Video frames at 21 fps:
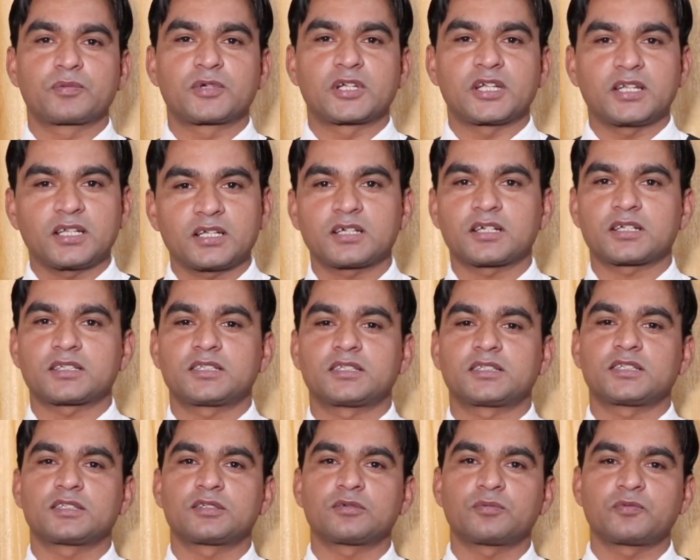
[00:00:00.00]
क्लियर कर
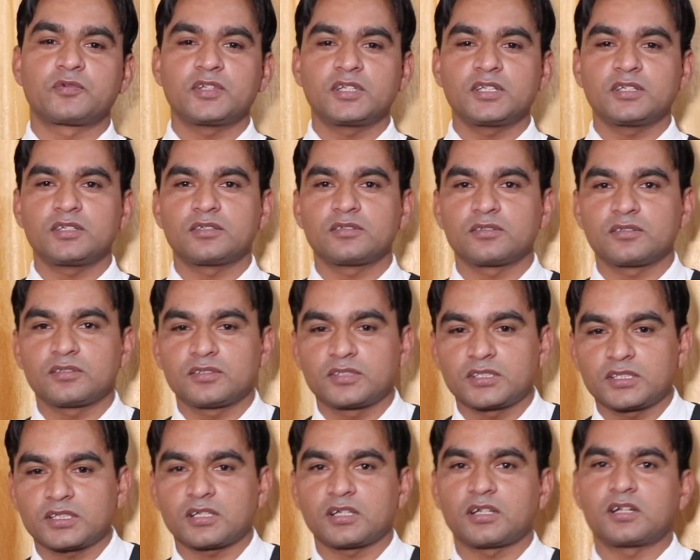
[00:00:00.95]
देते तो फिर
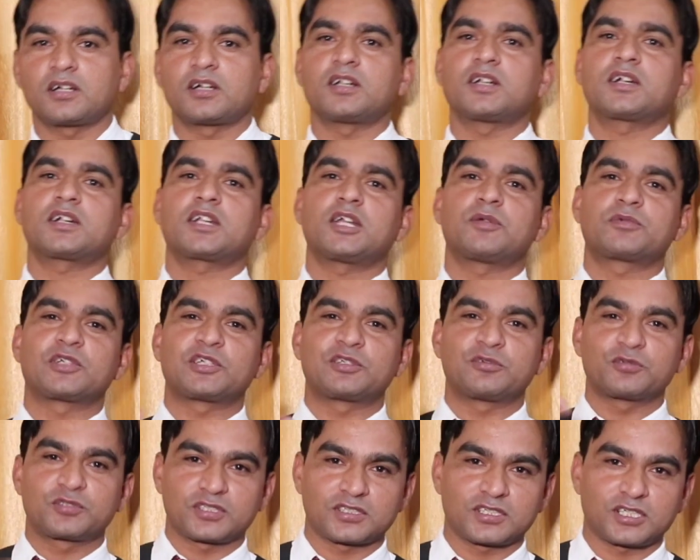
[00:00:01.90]
ये अलग टाइप के
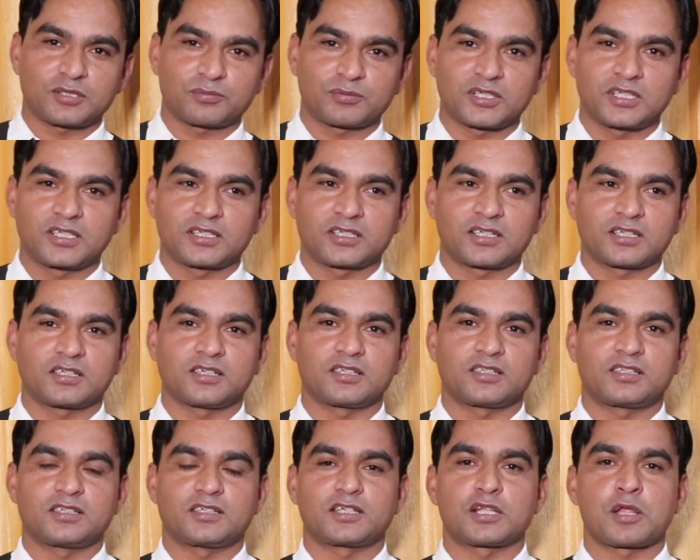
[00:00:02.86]
क्वेश्चन आपके लेकर के
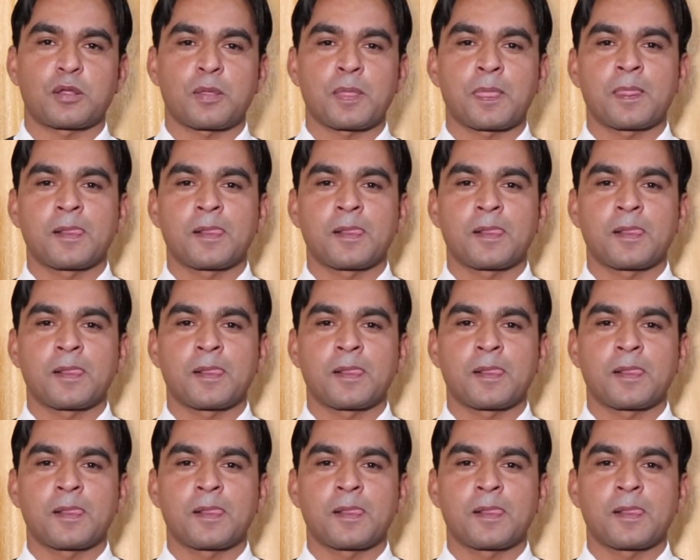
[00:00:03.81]
आते हैं